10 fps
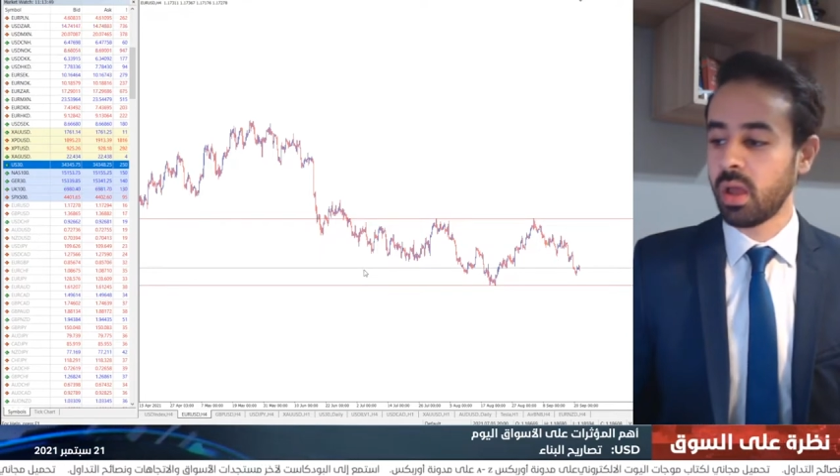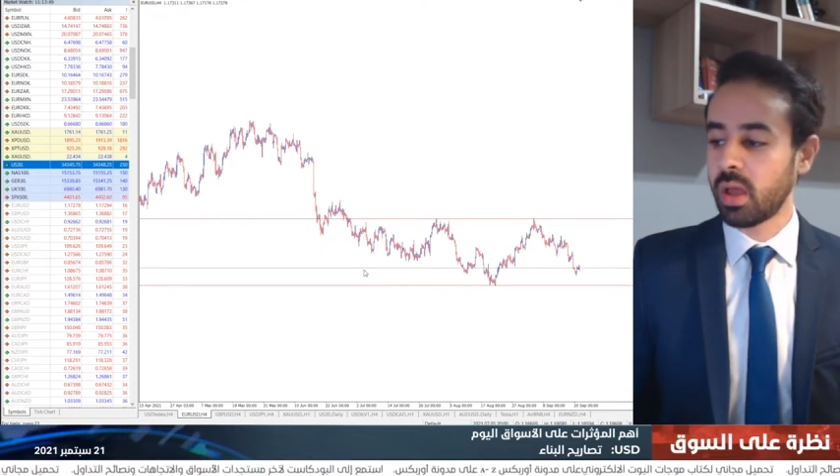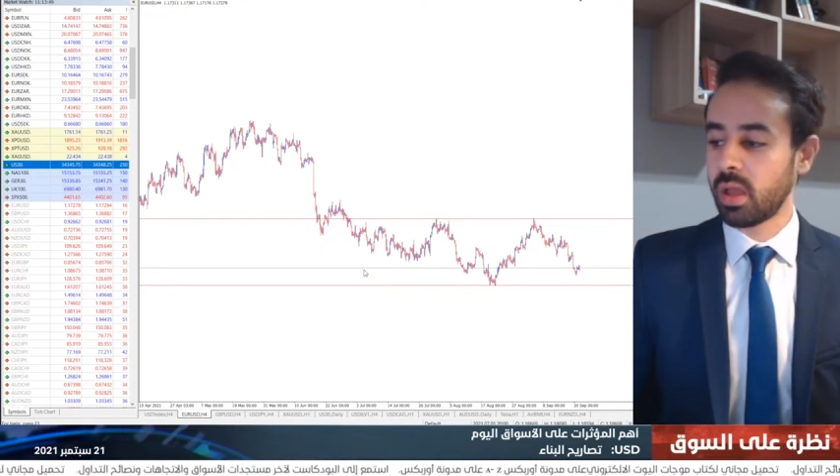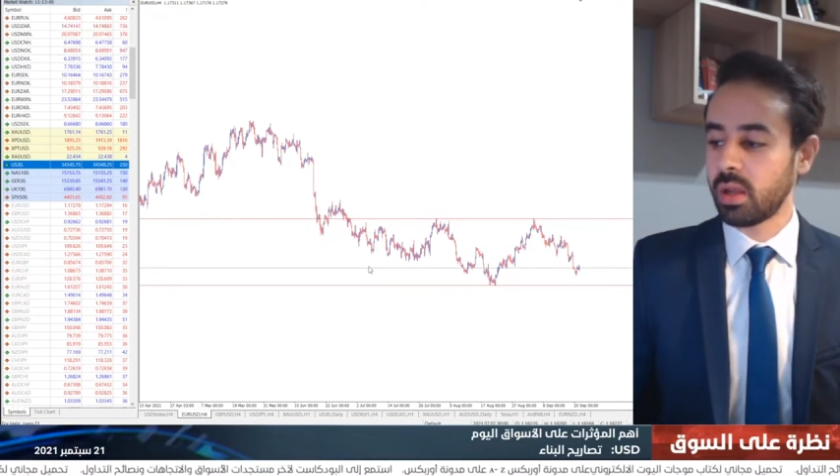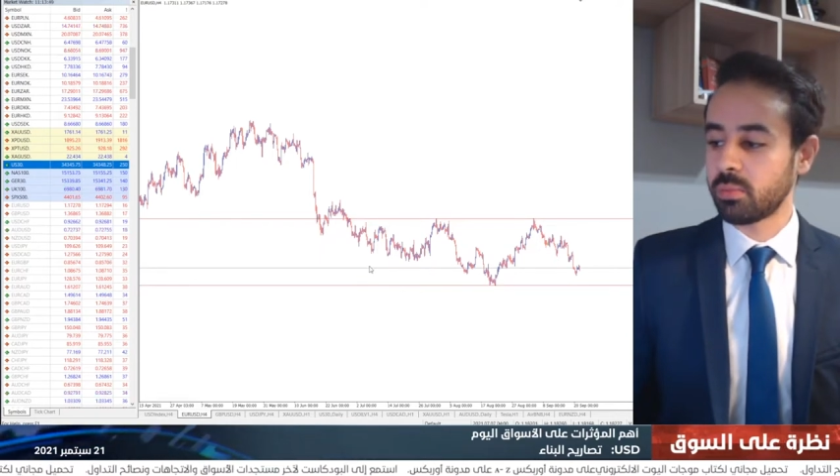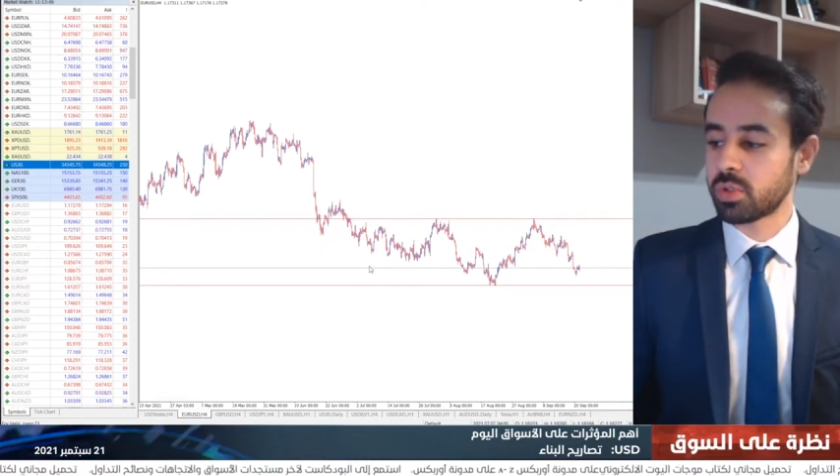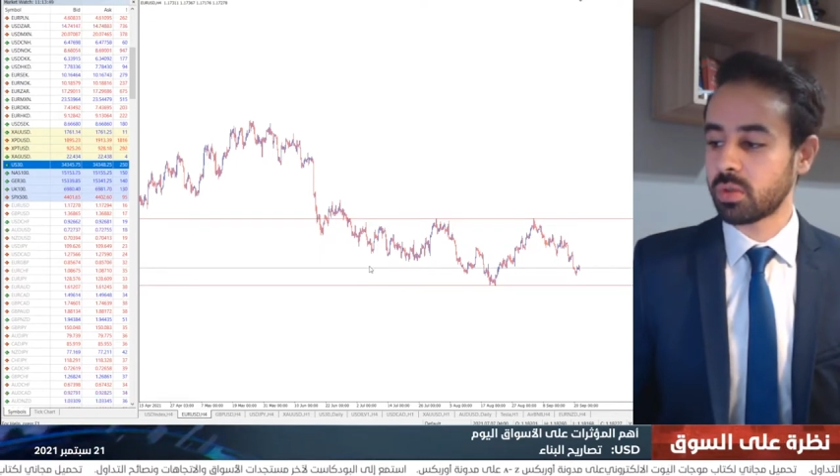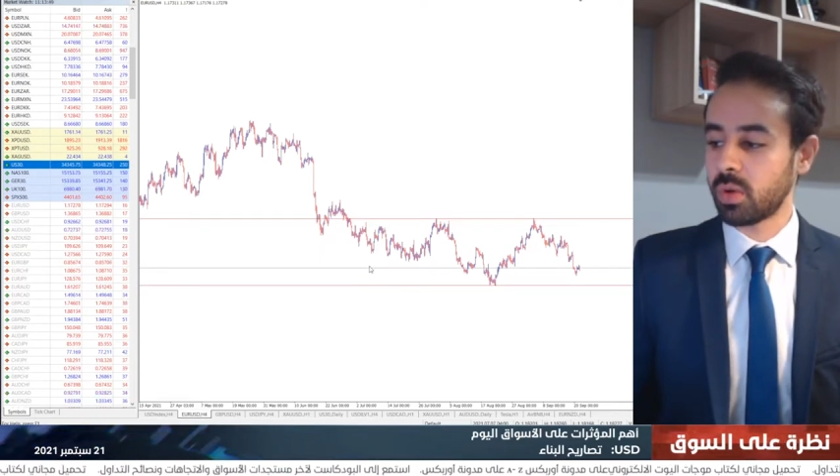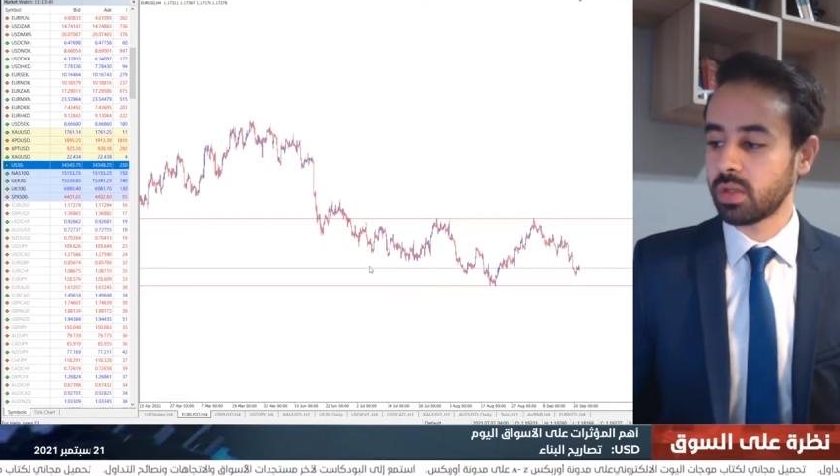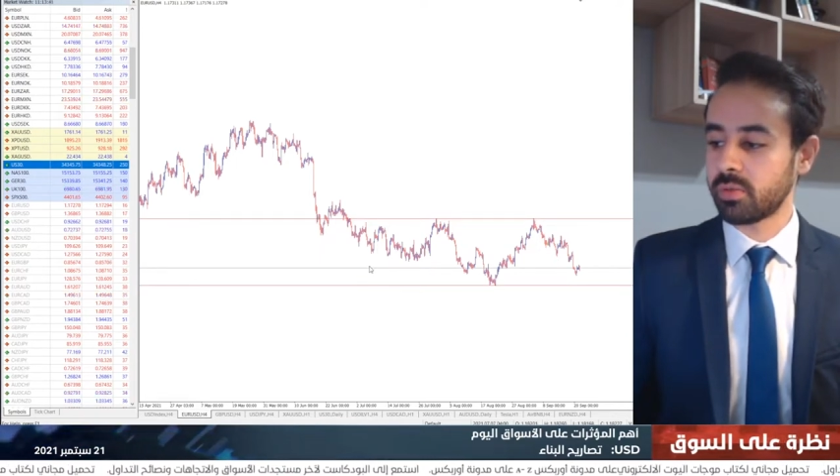آه، الى
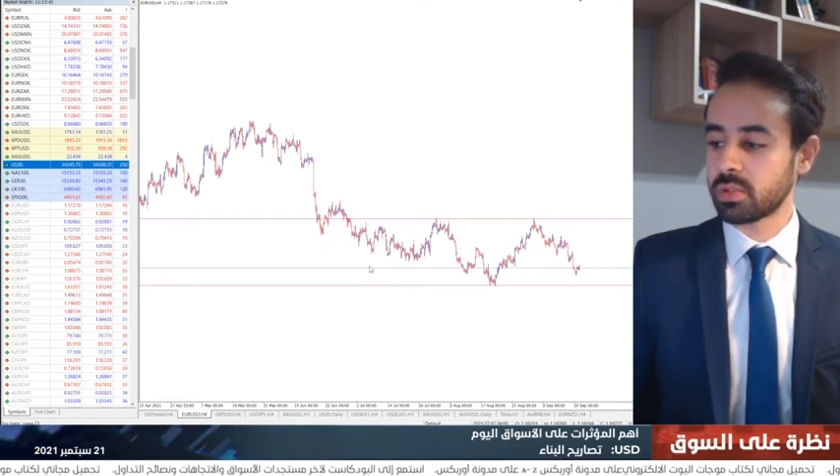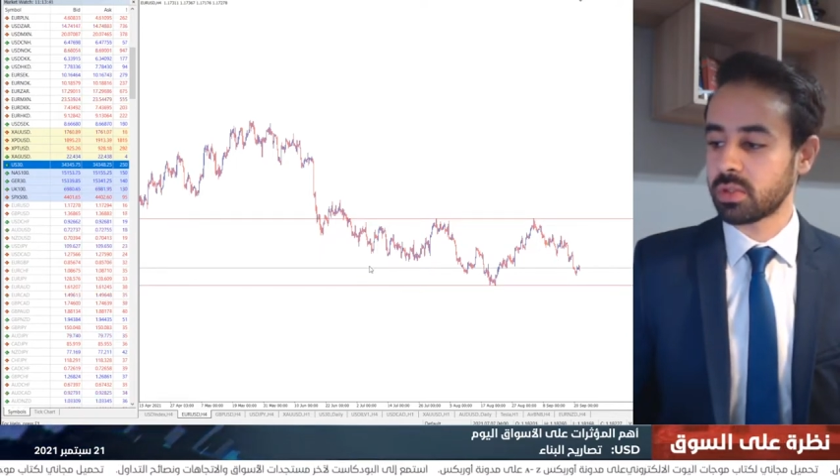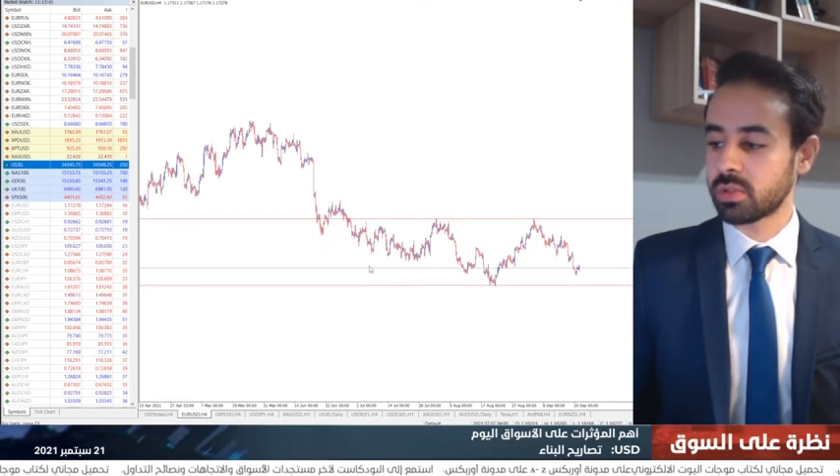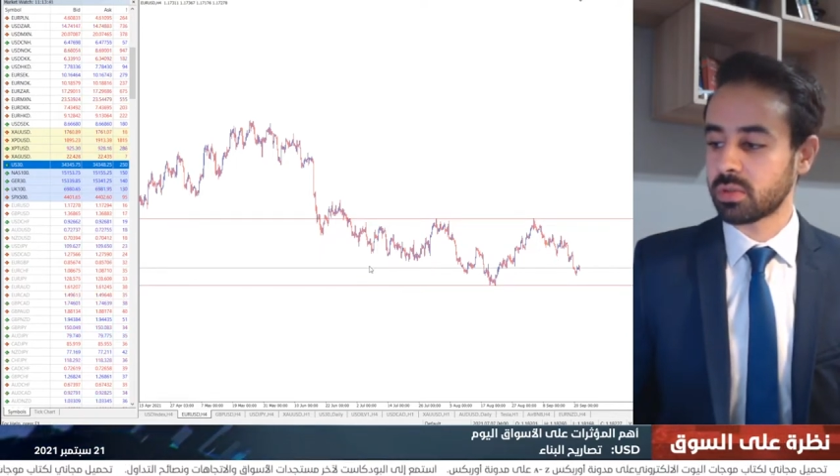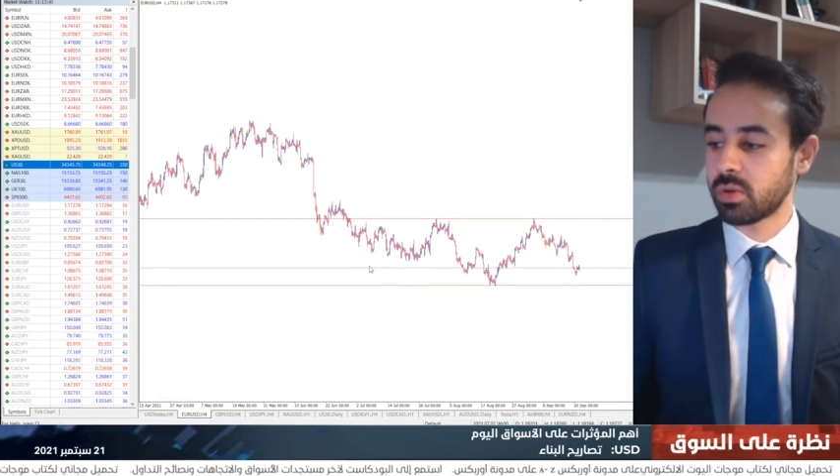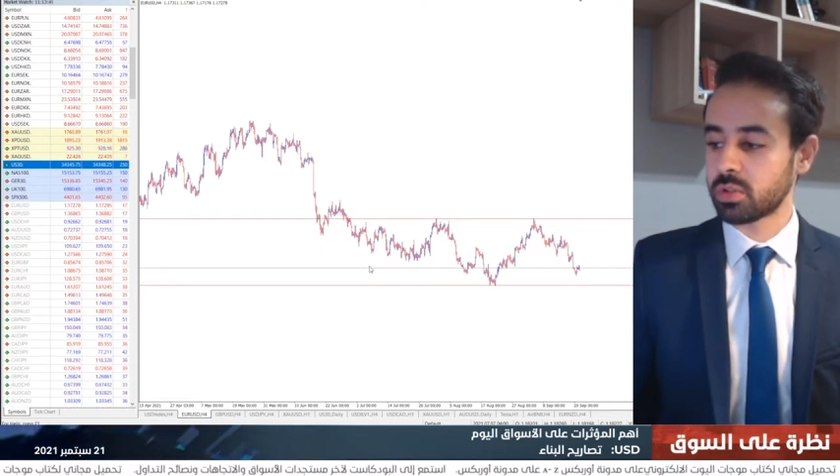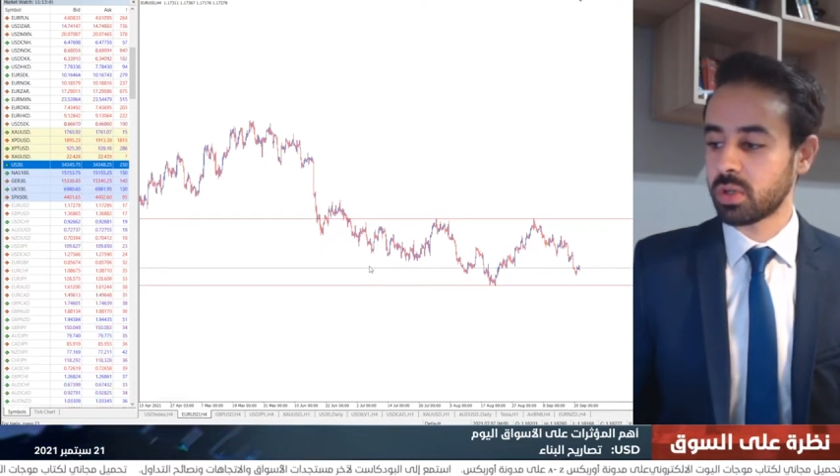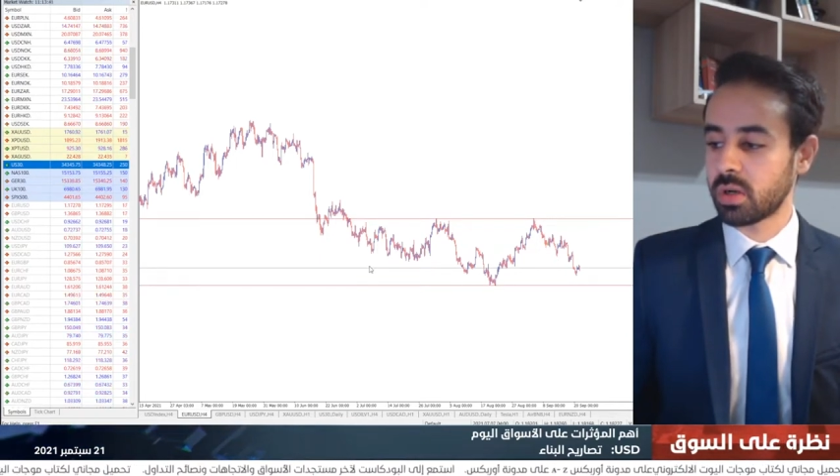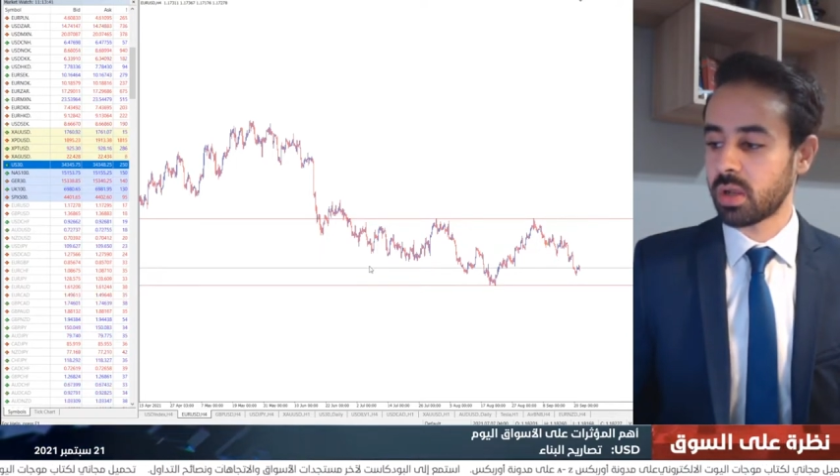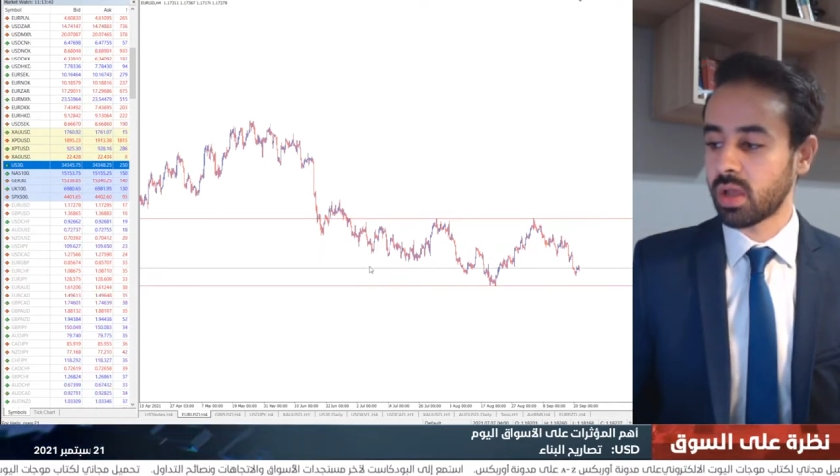مستويات
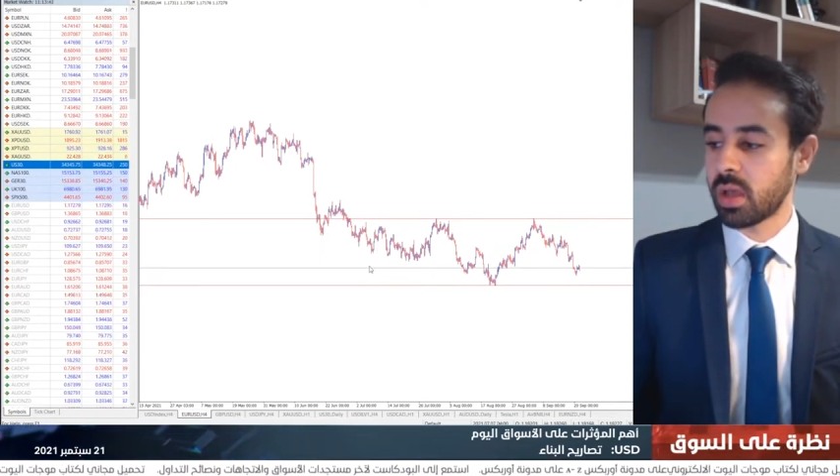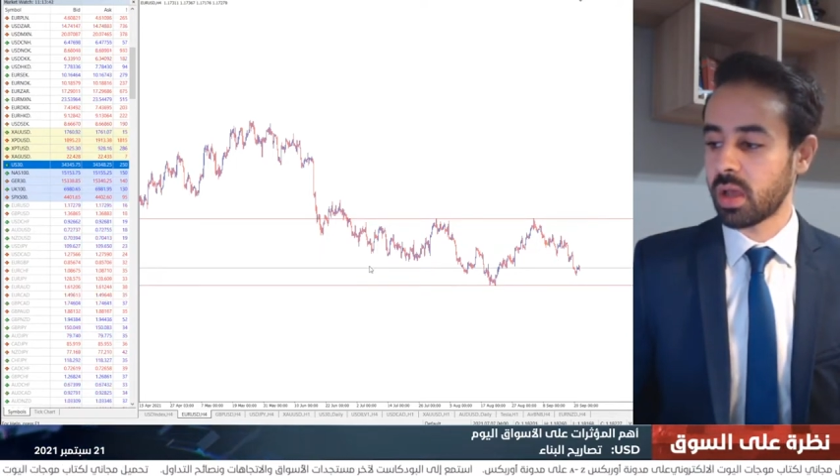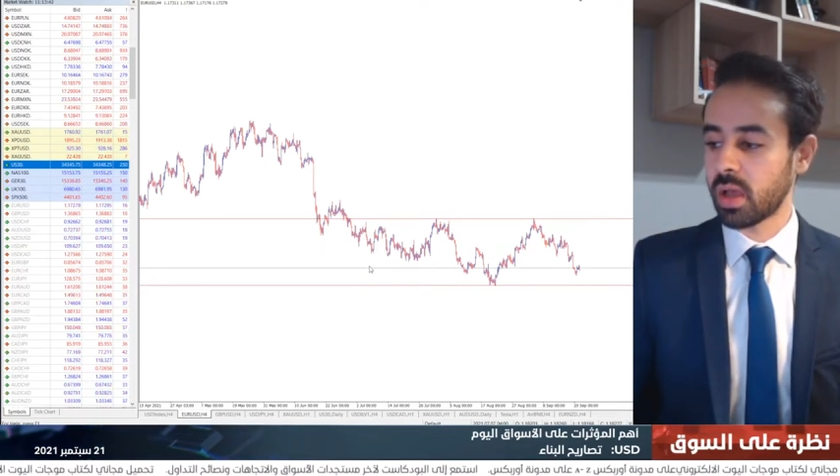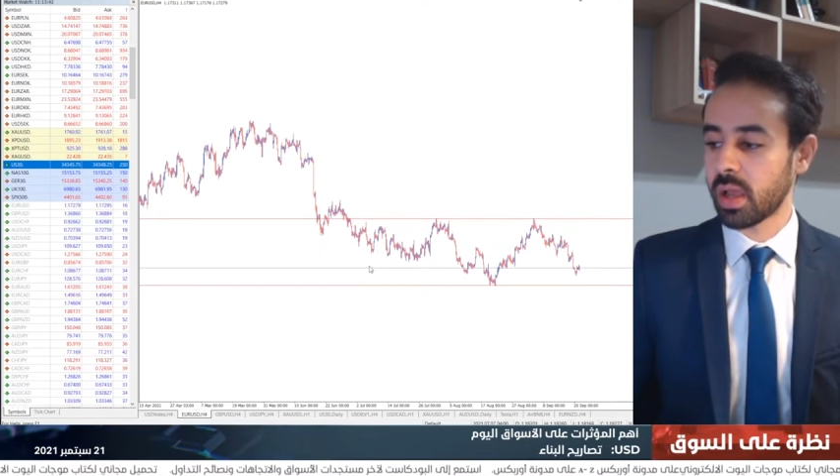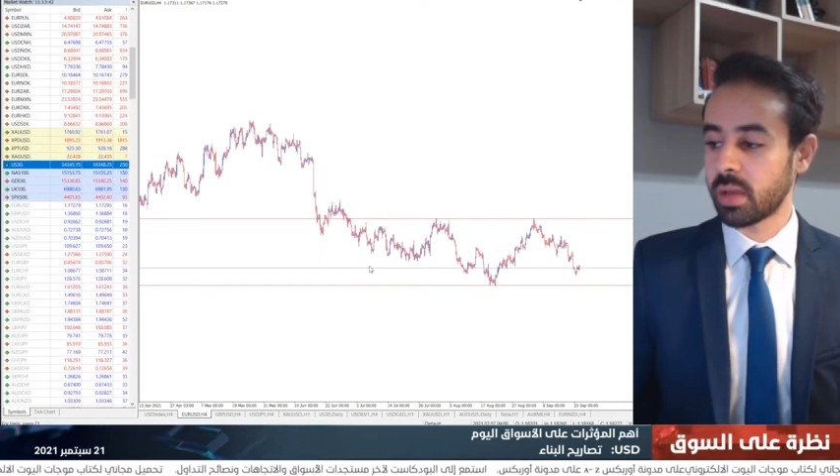1.16